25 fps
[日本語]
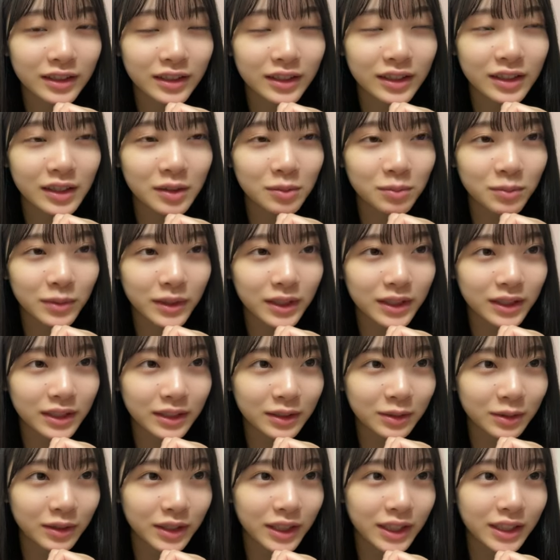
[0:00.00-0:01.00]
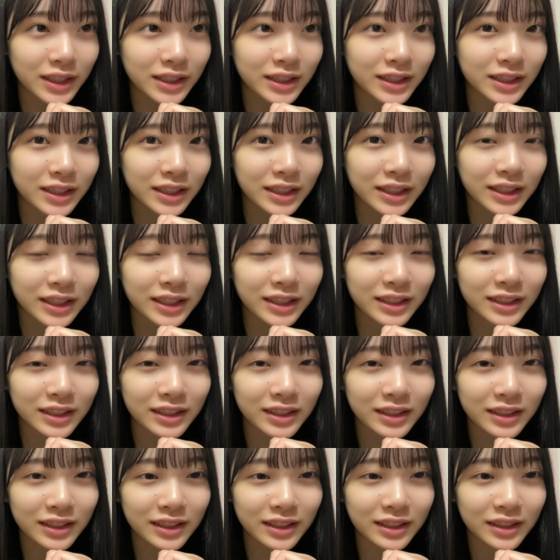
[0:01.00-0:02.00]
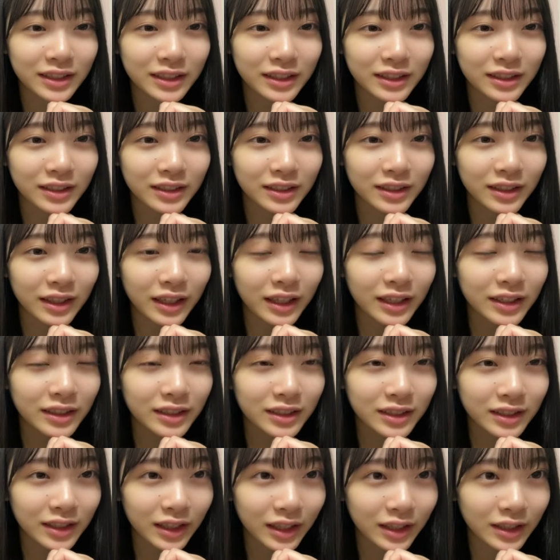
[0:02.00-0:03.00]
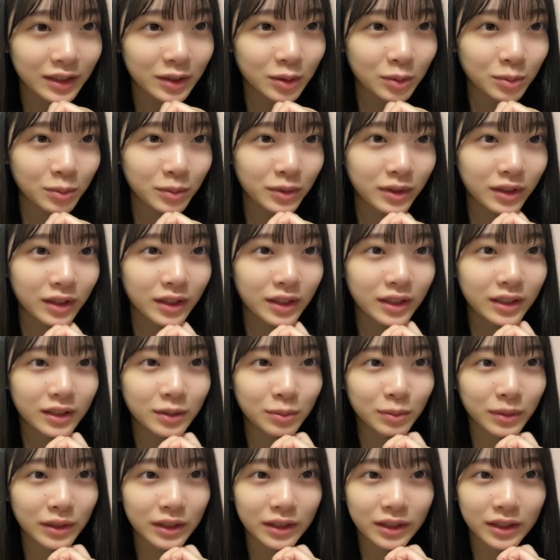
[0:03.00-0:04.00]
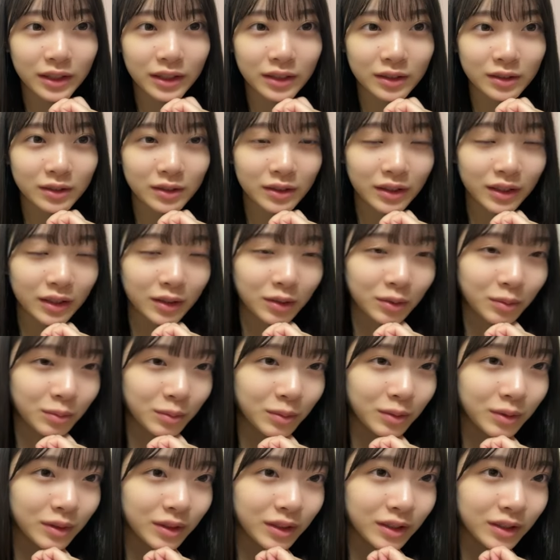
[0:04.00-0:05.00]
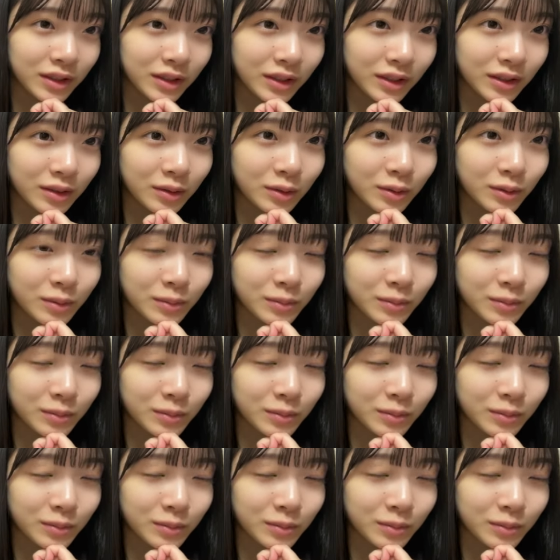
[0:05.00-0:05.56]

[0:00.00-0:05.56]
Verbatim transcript: シンパシーを感じて感じたいと思ってしまっているんだと思うんですけど